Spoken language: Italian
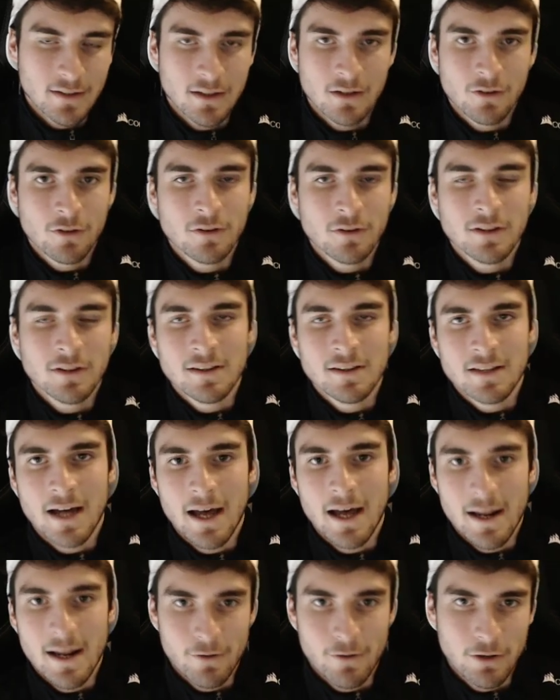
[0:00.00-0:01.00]
nel non
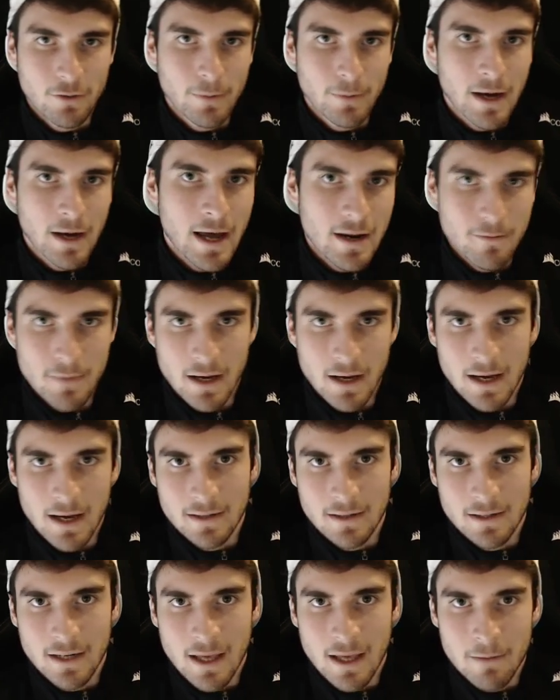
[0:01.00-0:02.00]
tiltare quando magari
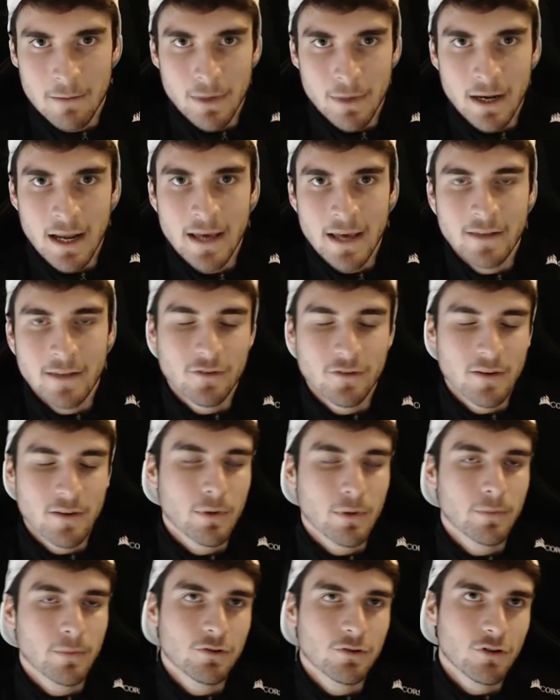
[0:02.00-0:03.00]
beccate il gameplay lento, se è
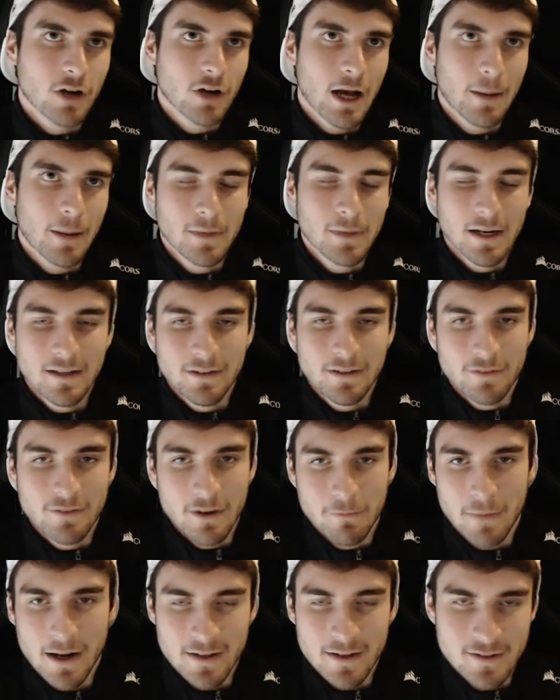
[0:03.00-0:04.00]
proprio ingiocabile di
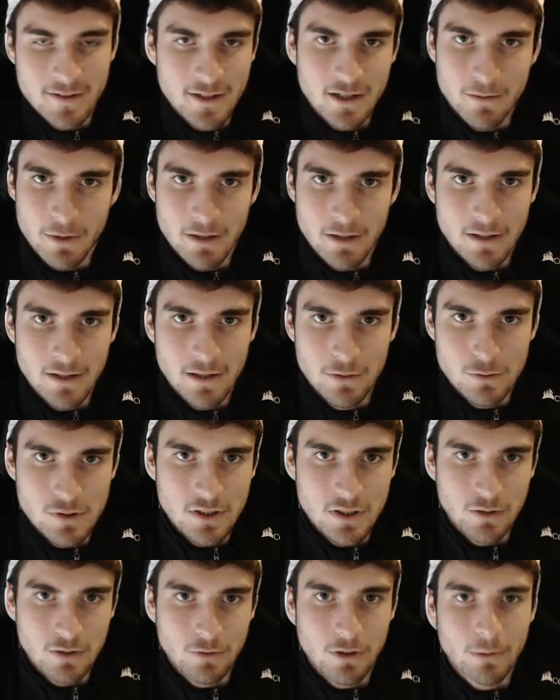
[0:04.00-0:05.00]
fermarsi e riprendere in un
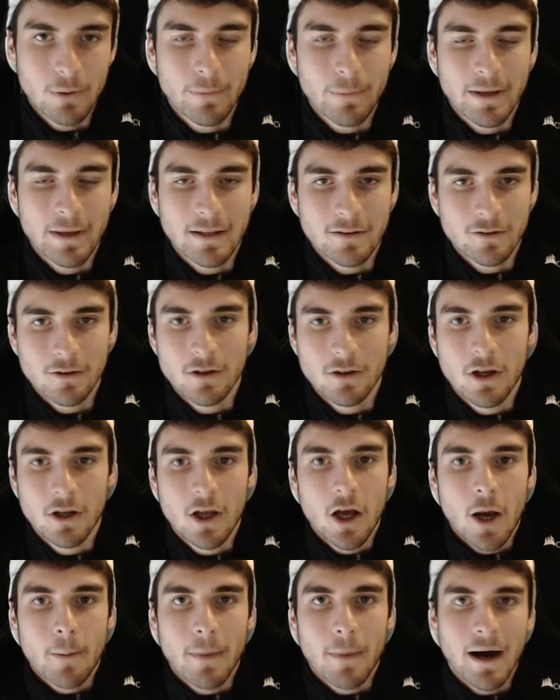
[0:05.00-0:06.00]
secondo momento,
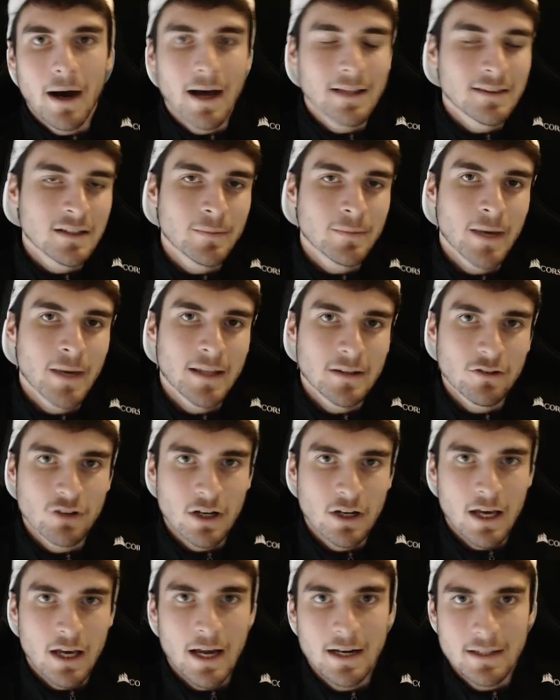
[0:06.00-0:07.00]
ma altrimenti
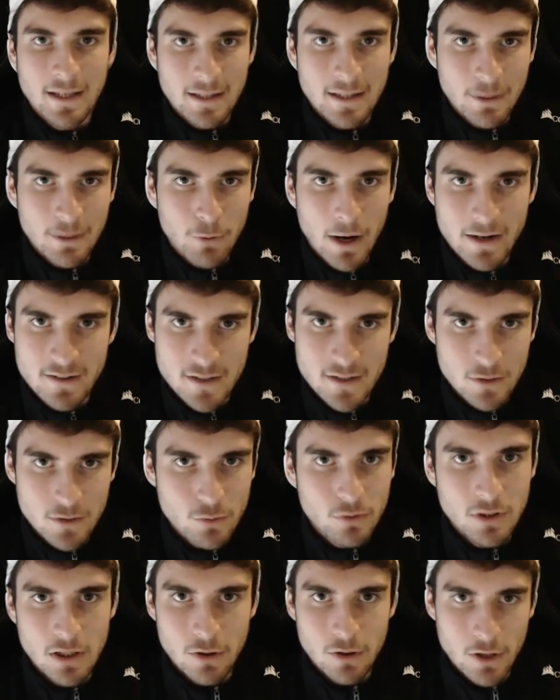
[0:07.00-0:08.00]
cercare di adeguarsi a
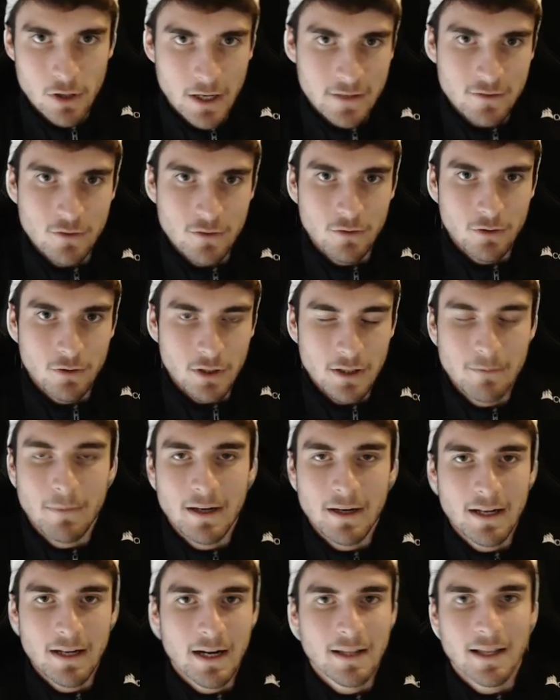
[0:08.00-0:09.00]
tutte le occasioni, in
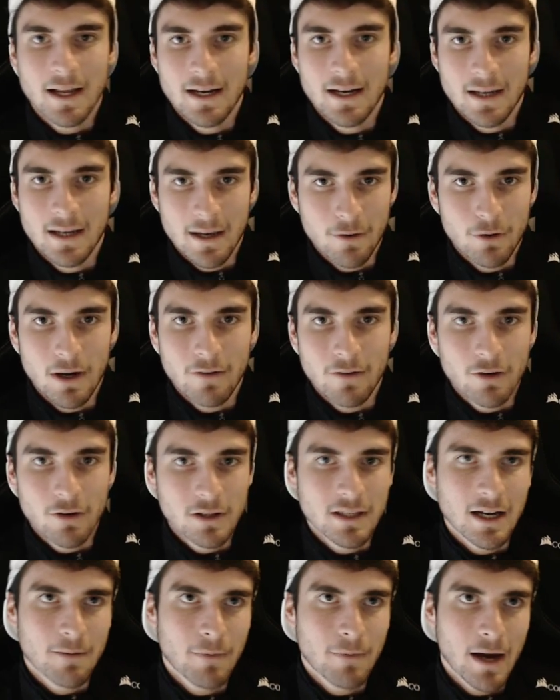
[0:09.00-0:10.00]
maniera tale che quella
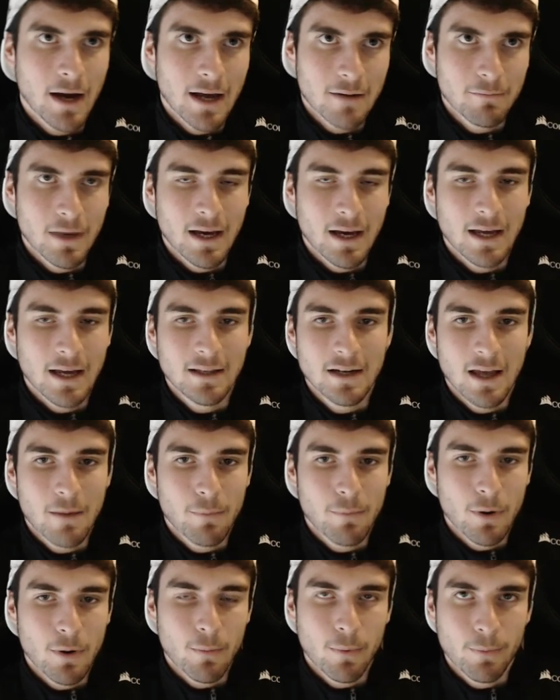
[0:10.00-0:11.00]
volta che magari beccate il
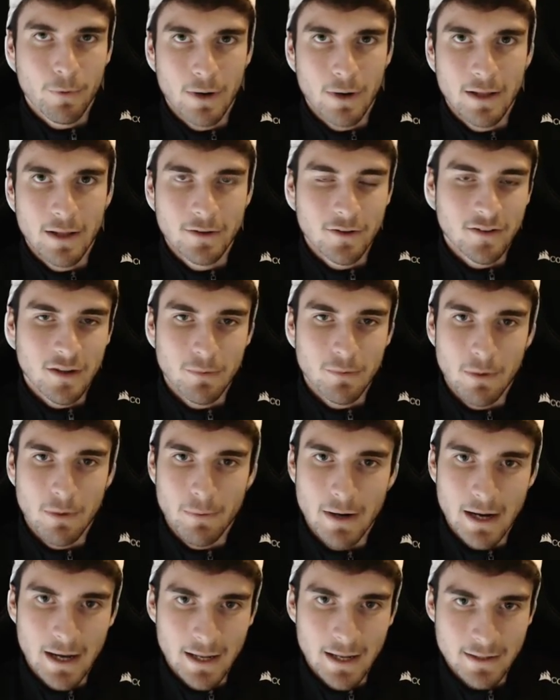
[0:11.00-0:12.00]
gameplay più lento siete
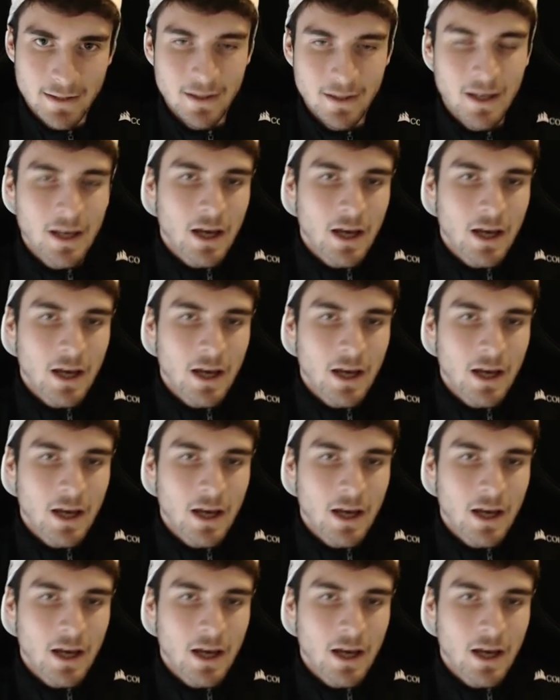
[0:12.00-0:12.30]
preparati,